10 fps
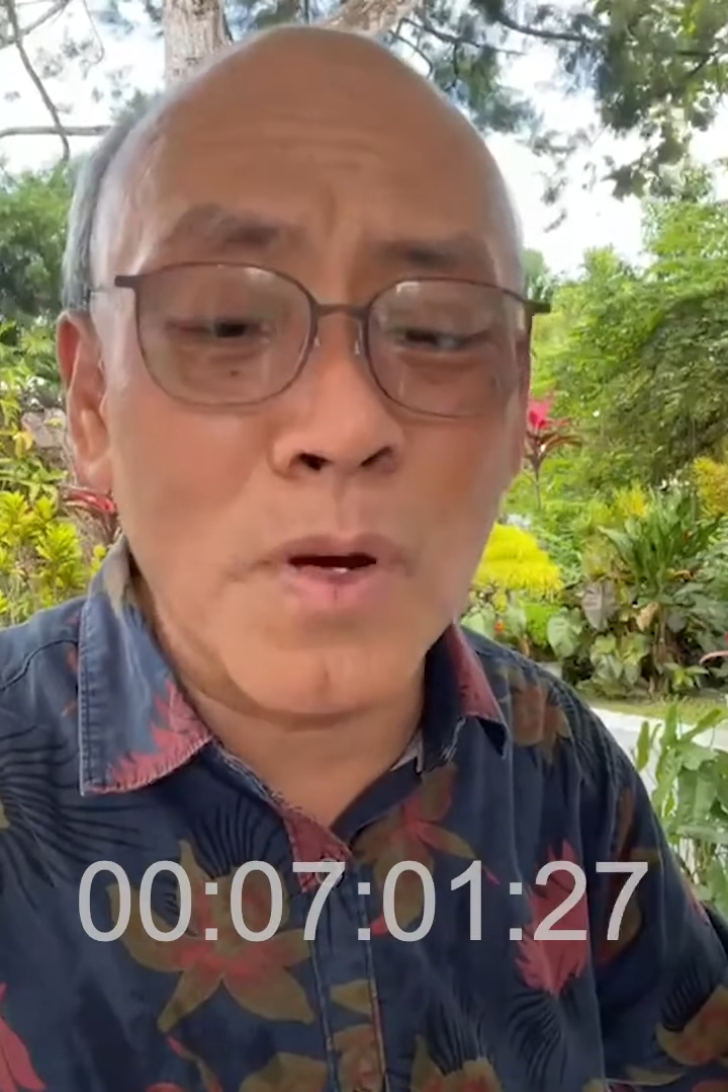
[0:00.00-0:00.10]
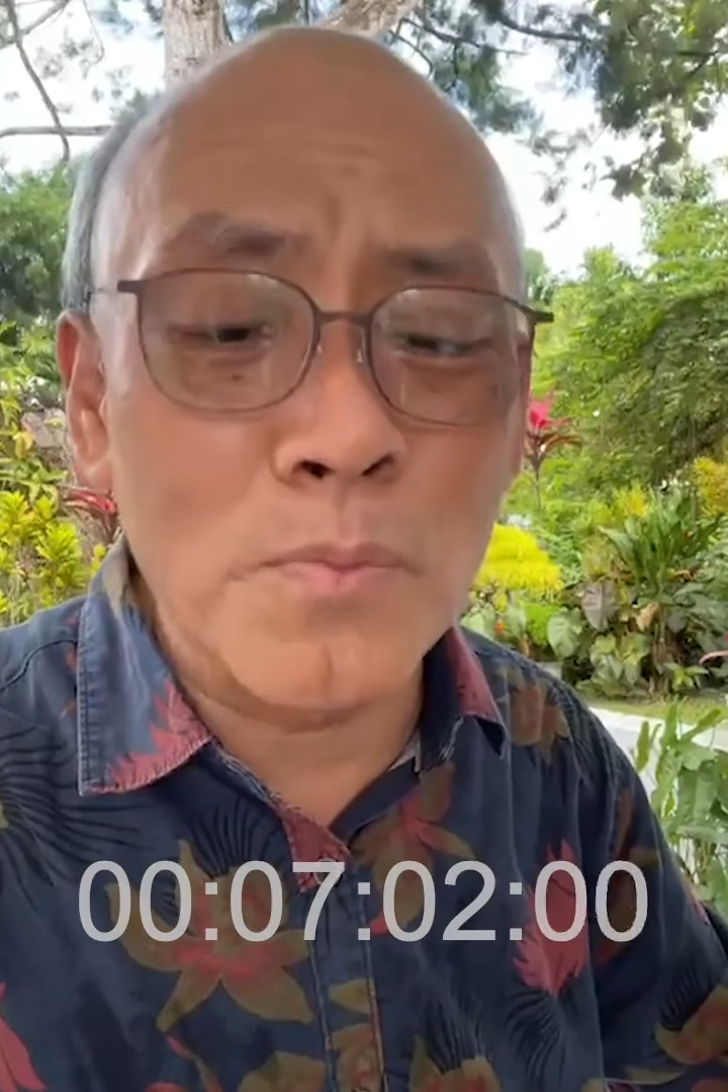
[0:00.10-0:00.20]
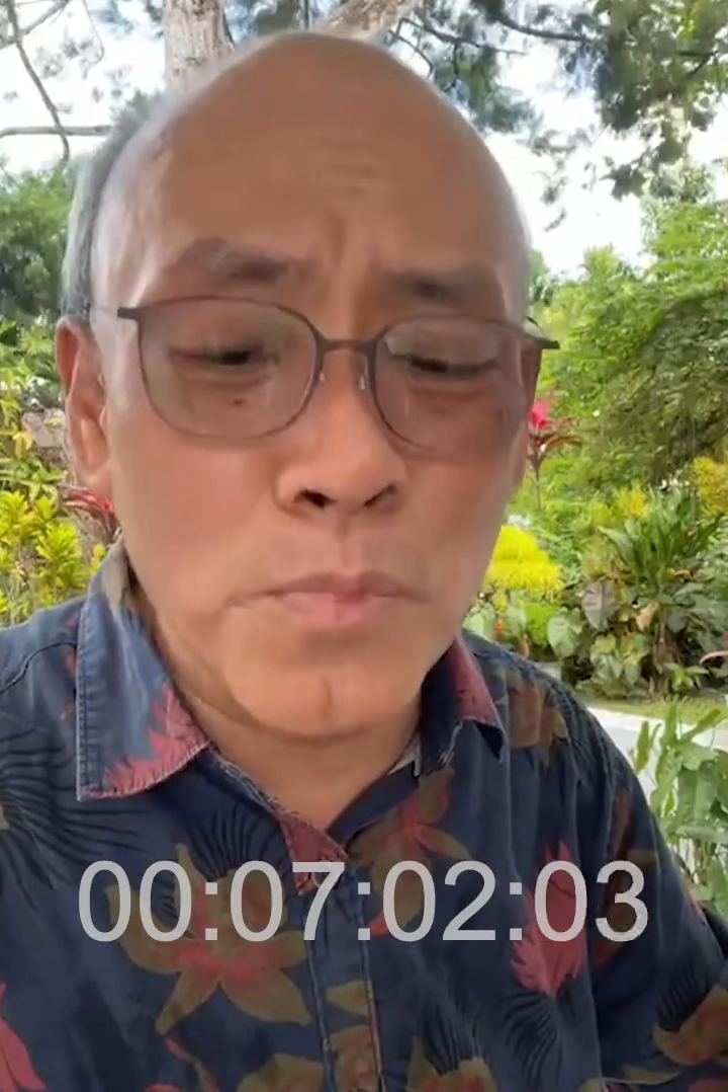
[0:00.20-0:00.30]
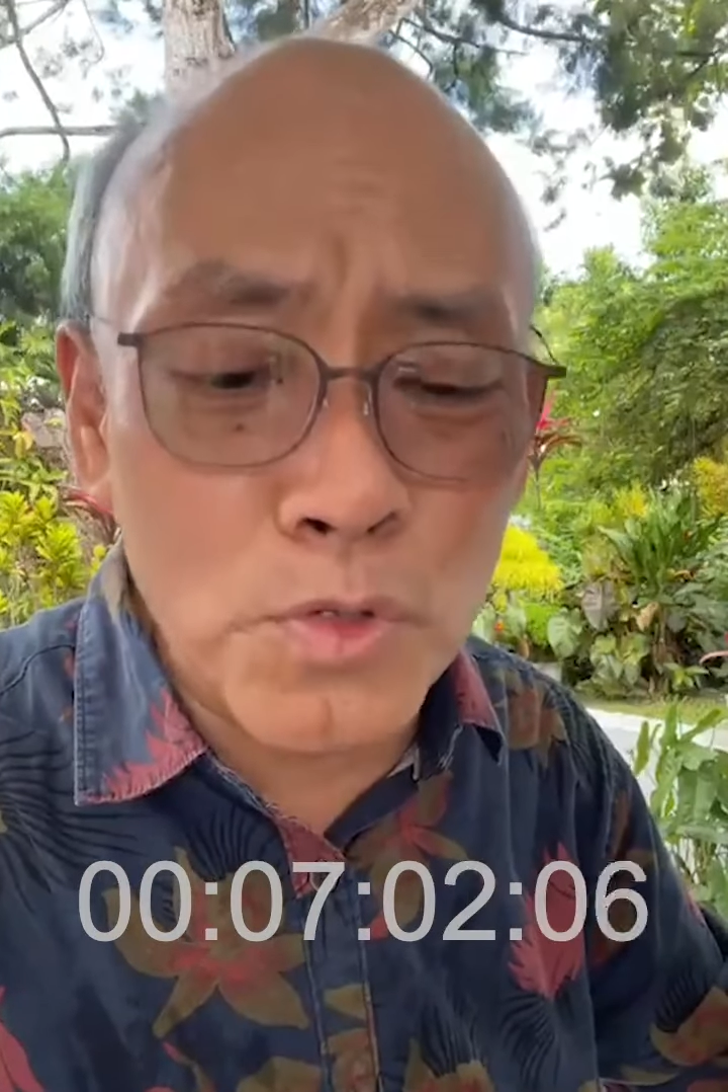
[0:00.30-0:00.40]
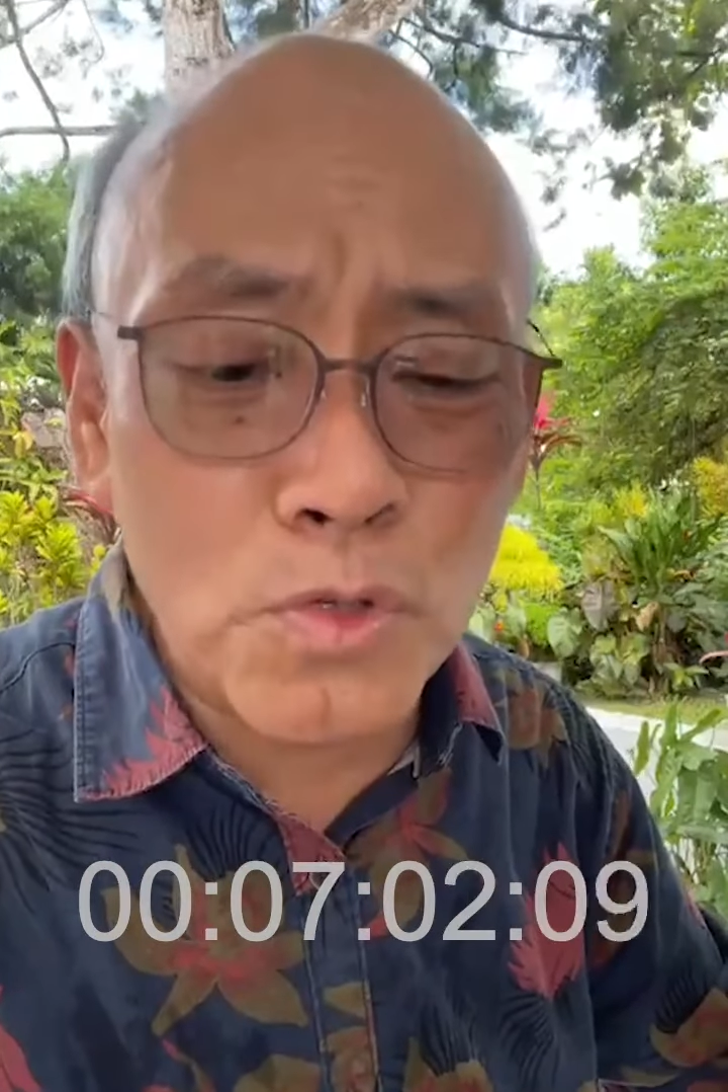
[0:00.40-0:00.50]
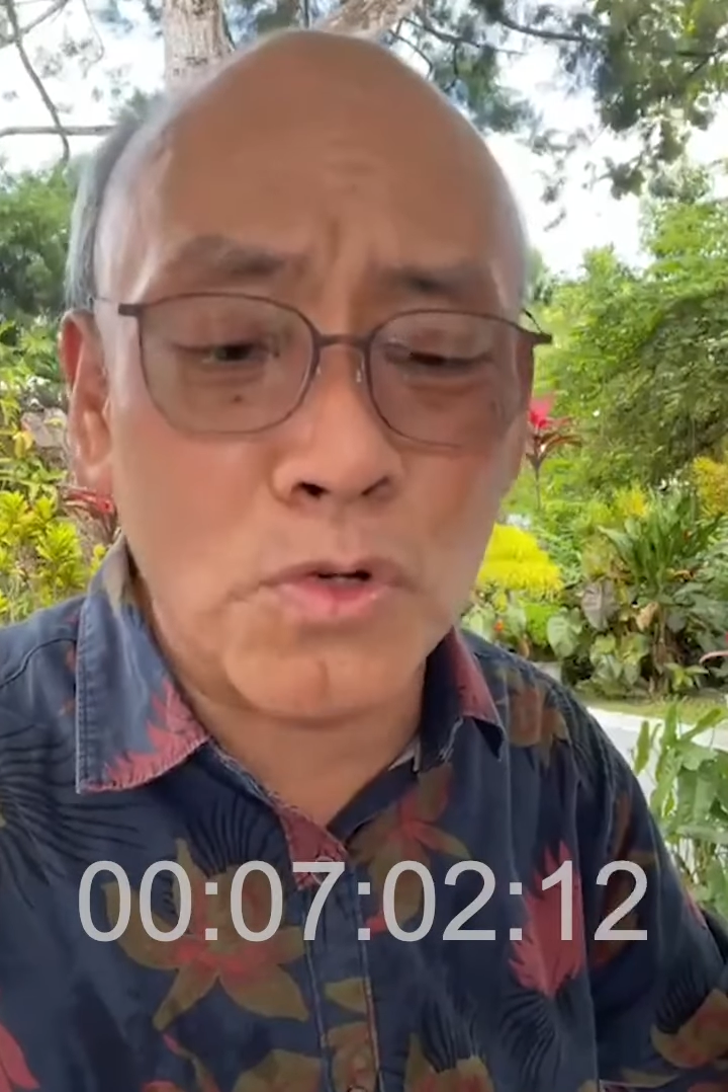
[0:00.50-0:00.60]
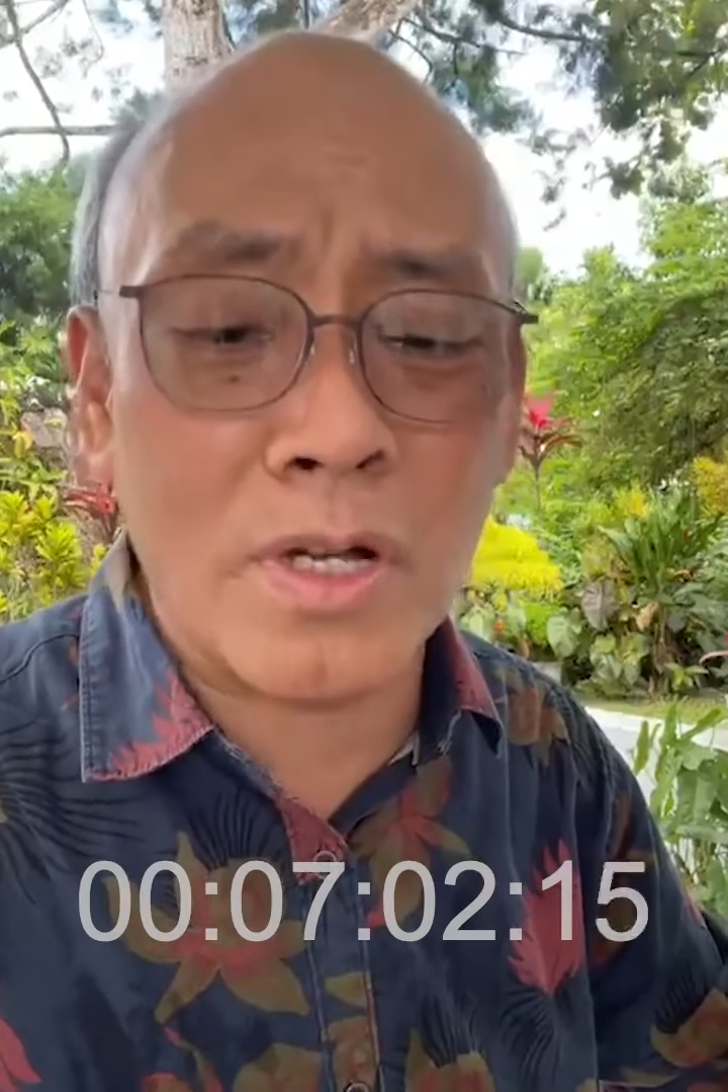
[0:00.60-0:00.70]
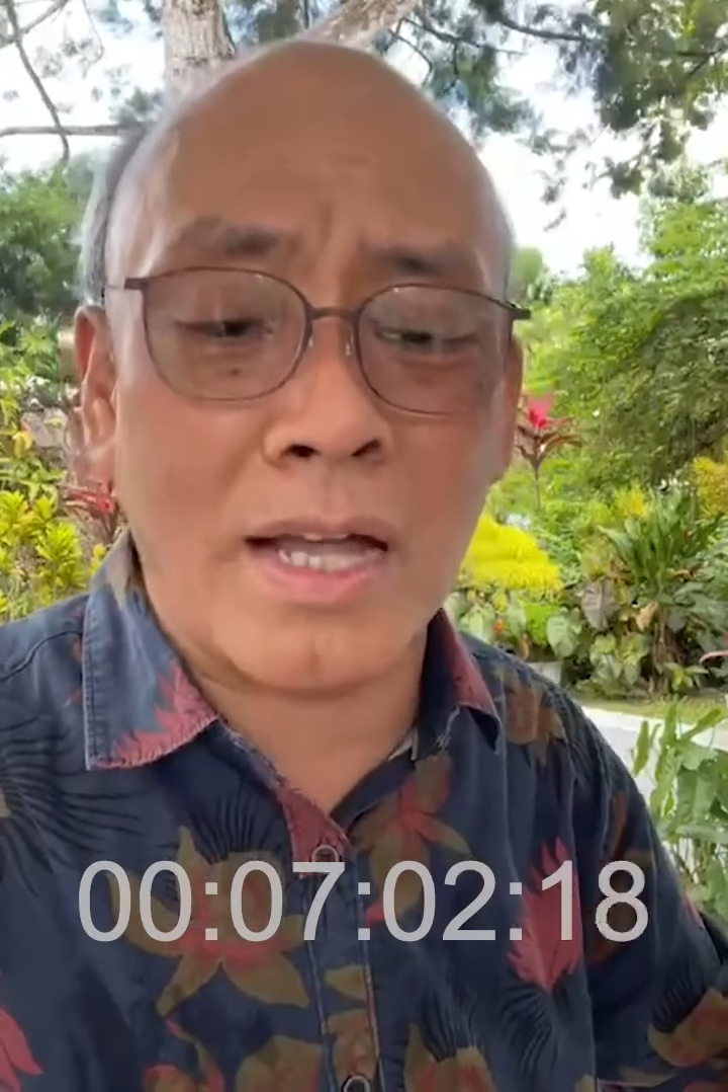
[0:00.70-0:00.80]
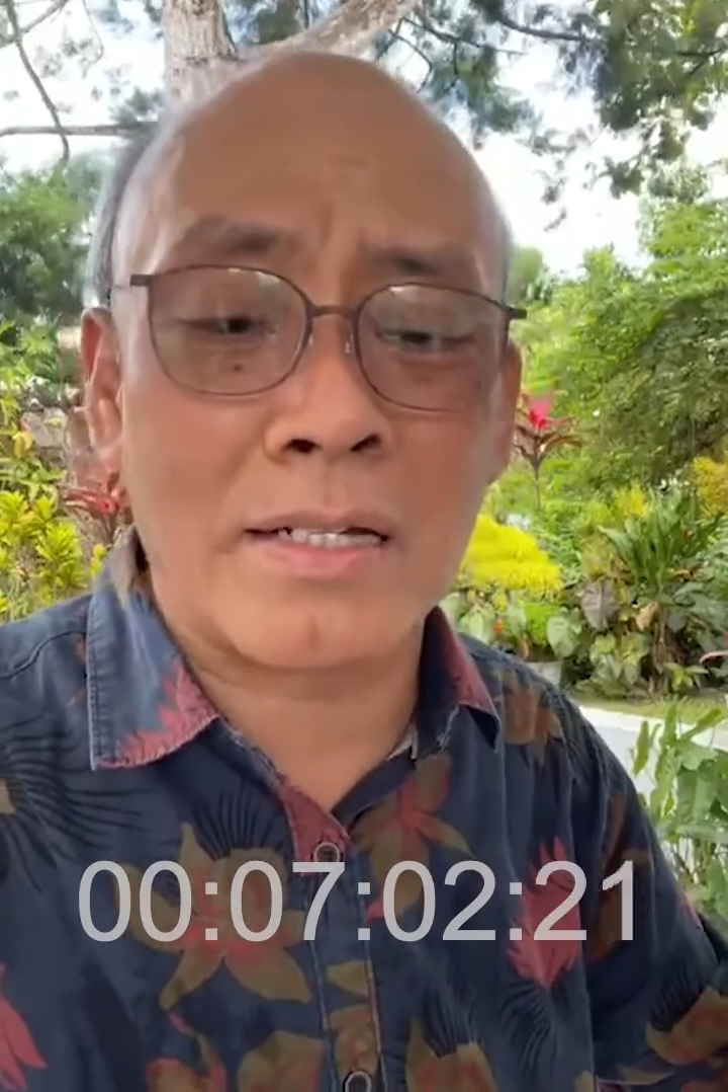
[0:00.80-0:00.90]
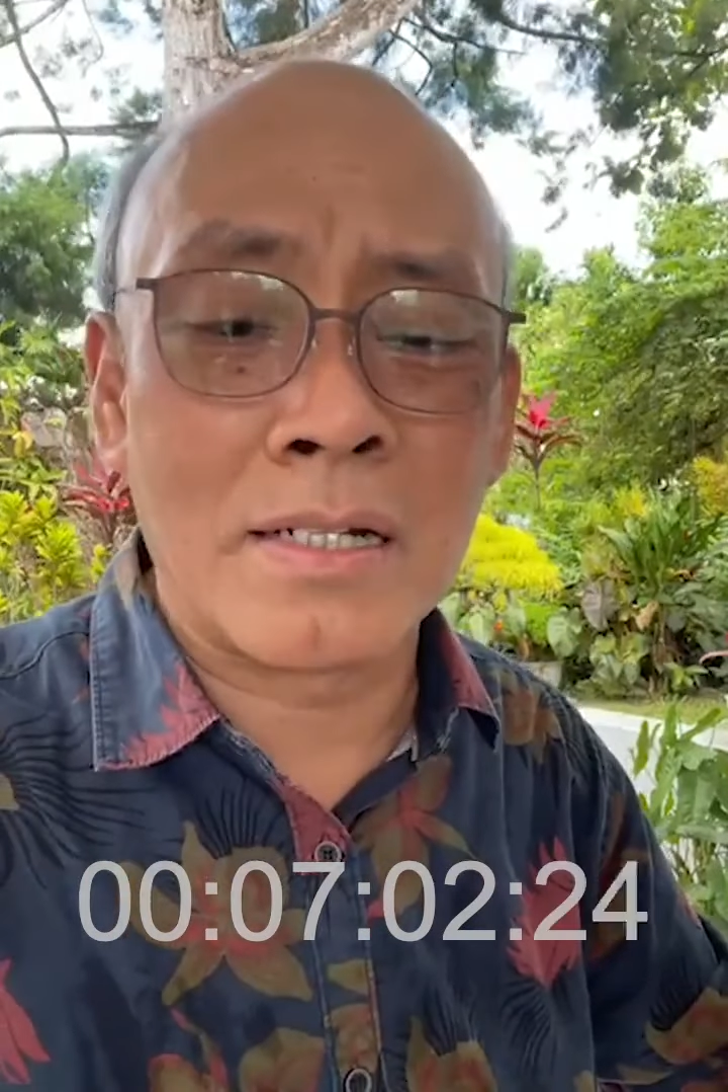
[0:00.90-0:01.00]

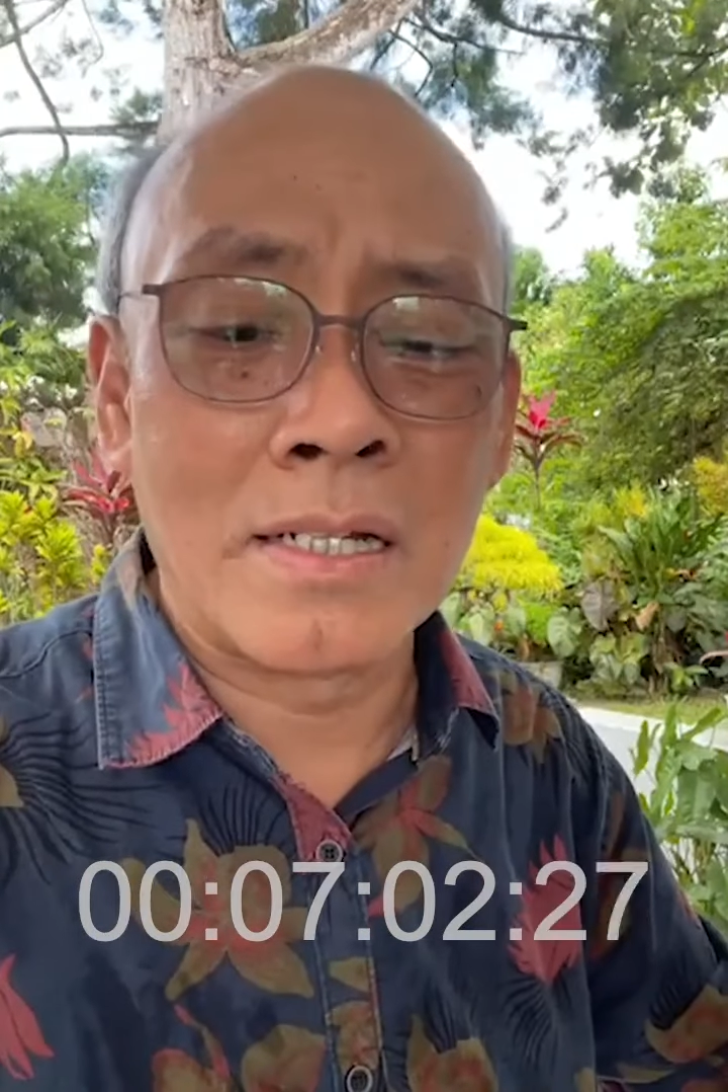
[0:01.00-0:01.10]
membutuhkan,